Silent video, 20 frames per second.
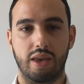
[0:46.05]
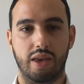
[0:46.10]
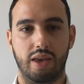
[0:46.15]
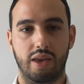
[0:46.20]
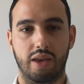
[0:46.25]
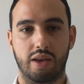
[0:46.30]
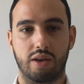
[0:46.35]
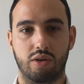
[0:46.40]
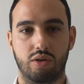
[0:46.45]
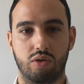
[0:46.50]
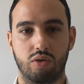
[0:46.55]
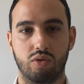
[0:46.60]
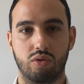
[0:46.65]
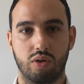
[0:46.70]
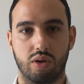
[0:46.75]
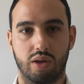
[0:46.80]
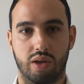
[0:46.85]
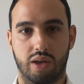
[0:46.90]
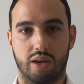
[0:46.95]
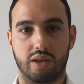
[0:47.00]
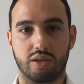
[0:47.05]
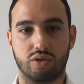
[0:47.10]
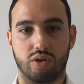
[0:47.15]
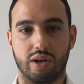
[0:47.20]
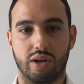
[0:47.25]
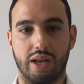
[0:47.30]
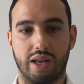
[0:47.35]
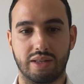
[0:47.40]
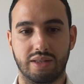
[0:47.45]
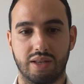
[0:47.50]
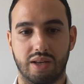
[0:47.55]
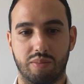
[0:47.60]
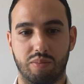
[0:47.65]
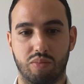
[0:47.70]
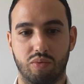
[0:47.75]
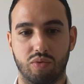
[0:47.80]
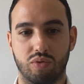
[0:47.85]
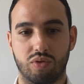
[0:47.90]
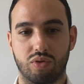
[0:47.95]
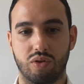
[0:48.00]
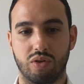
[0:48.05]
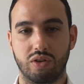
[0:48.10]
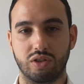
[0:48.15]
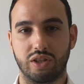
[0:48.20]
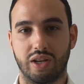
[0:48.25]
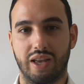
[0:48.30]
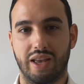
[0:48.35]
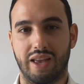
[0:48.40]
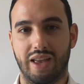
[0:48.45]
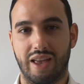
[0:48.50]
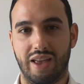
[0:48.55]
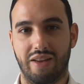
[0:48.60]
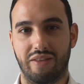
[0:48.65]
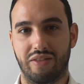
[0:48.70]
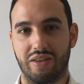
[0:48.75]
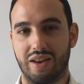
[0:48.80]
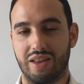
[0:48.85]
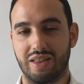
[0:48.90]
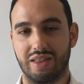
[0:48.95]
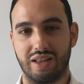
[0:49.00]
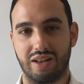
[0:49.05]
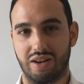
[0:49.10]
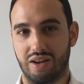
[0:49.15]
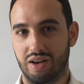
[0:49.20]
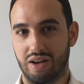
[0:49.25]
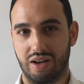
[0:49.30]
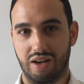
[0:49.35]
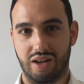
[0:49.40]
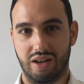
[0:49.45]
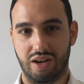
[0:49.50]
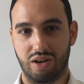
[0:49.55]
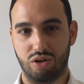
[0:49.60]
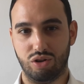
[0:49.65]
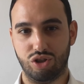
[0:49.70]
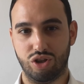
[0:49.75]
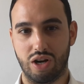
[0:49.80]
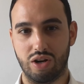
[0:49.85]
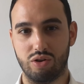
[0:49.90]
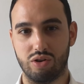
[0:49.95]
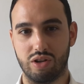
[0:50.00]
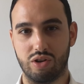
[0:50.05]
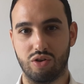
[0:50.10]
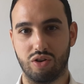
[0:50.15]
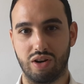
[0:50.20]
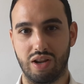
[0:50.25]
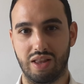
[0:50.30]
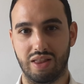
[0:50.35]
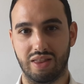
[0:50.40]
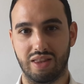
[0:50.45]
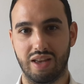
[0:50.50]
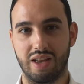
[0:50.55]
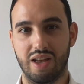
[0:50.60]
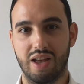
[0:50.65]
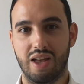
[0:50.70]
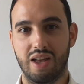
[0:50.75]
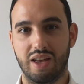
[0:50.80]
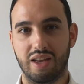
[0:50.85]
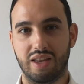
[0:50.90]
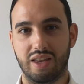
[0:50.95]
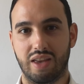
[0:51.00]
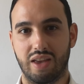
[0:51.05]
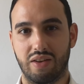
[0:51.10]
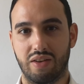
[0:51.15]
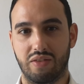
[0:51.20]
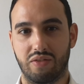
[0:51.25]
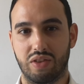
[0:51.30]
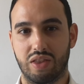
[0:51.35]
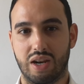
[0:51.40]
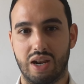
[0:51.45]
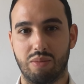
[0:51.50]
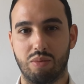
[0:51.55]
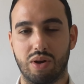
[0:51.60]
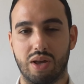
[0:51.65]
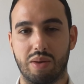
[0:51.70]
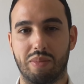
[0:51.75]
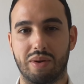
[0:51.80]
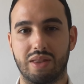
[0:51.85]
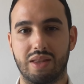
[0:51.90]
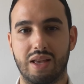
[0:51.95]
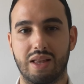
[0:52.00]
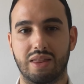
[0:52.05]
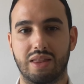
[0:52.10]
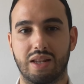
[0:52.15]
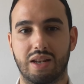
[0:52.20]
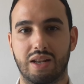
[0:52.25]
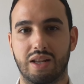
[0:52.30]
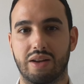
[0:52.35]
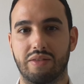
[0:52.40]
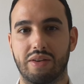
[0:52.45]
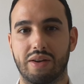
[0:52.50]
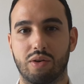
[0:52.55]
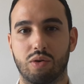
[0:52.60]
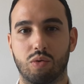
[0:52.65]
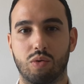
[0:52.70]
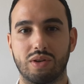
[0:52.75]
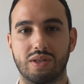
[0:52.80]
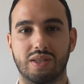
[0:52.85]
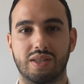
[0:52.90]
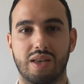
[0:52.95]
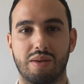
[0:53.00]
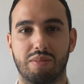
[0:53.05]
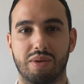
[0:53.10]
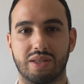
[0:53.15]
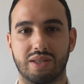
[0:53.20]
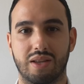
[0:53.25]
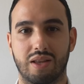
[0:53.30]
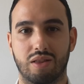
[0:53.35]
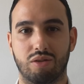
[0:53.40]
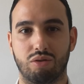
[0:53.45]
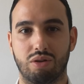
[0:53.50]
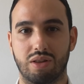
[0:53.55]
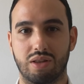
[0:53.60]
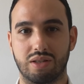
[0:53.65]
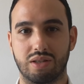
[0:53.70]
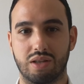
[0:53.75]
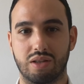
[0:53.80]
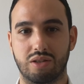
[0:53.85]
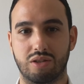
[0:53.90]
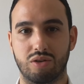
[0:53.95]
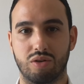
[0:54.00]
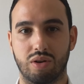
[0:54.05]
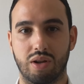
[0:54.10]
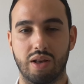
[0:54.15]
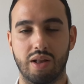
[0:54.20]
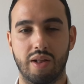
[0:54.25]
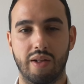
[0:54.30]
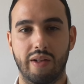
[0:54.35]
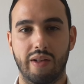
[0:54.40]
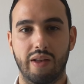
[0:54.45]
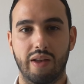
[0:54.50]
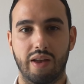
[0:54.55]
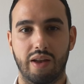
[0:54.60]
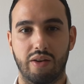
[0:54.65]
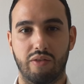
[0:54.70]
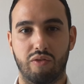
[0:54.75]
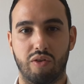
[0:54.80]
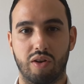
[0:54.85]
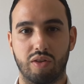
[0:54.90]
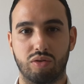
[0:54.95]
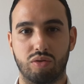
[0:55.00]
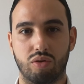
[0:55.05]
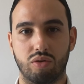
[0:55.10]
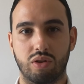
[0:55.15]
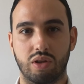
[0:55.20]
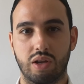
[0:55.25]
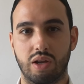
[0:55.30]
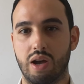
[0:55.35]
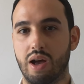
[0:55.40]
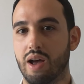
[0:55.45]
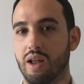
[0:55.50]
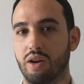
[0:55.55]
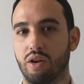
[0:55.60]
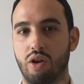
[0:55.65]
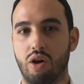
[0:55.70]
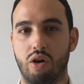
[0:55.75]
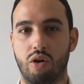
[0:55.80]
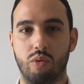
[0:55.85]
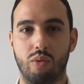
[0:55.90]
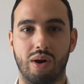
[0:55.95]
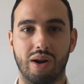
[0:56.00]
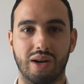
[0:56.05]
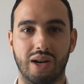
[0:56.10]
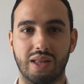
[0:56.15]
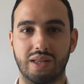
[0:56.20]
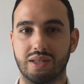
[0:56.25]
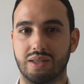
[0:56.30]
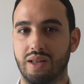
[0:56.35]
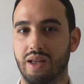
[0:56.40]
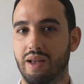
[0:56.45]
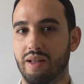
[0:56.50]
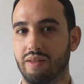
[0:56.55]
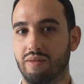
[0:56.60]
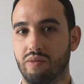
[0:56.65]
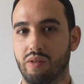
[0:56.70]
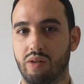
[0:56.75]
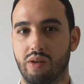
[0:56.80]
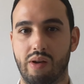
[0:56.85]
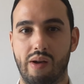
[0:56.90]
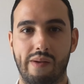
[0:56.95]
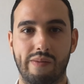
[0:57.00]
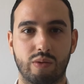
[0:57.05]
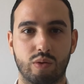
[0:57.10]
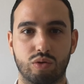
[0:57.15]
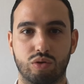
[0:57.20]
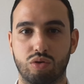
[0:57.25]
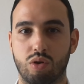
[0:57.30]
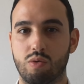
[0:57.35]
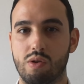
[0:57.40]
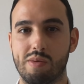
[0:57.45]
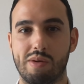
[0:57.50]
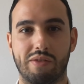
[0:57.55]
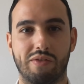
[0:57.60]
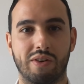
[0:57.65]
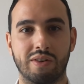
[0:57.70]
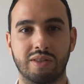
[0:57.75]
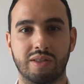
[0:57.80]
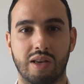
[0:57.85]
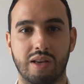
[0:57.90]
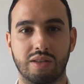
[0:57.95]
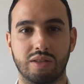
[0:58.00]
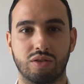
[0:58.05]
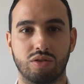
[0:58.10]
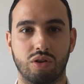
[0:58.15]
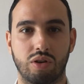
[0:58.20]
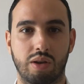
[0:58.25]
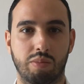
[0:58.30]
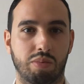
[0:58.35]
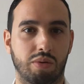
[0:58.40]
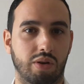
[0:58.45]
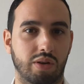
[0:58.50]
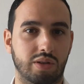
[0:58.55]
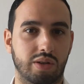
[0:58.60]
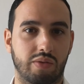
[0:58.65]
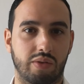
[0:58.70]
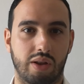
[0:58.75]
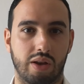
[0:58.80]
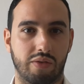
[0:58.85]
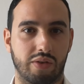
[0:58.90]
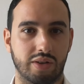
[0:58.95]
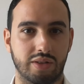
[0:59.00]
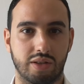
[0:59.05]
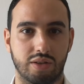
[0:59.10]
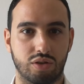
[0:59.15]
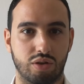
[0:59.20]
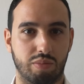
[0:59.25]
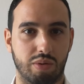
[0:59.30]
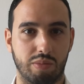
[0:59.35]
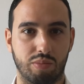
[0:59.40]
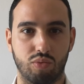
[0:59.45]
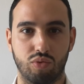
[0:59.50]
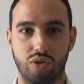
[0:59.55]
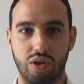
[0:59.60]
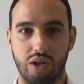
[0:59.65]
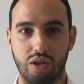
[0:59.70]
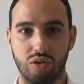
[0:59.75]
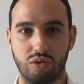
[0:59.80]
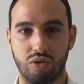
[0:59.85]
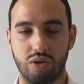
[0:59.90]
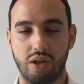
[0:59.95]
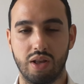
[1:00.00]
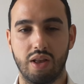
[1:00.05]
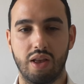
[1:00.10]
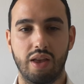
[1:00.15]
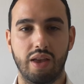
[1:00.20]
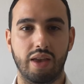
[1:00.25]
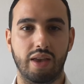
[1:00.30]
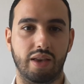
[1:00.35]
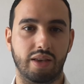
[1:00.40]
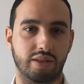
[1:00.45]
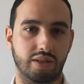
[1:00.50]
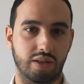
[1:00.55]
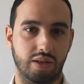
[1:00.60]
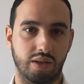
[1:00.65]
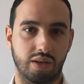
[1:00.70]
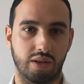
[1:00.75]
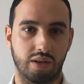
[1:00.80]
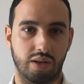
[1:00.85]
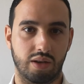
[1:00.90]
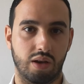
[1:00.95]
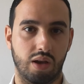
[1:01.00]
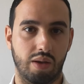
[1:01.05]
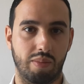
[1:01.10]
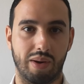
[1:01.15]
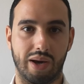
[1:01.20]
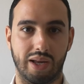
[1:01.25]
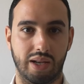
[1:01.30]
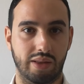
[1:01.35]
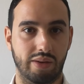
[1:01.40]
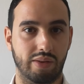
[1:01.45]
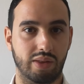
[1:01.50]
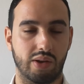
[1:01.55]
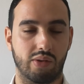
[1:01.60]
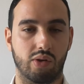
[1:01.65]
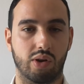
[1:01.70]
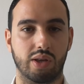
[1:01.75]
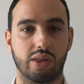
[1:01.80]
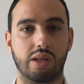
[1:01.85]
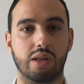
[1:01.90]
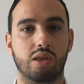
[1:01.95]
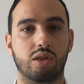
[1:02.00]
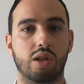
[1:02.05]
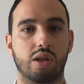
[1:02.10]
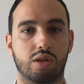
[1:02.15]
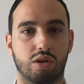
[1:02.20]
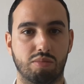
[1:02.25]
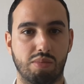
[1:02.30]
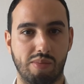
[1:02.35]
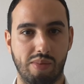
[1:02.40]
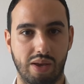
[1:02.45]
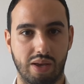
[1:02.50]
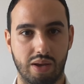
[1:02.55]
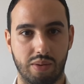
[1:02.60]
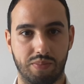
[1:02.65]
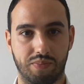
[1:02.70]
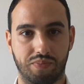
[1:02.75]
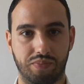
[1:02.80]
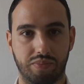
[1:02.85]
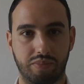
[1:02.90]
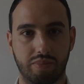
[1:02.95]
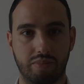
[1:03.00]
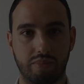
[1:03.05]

e con, eh, che sono ragazze che appunto, cioè, è, è veramente lo scenario ricorrente che vedremo che praticamente ne avevamo quasi sempre scritto nella descrizione, eh, fatto di ah no, one night stand, ah non sono qua per far sesso, e poi si veniva a far sesso al primo appuntamento e, si, e magari diventavano anche delle, delle trombe amiche.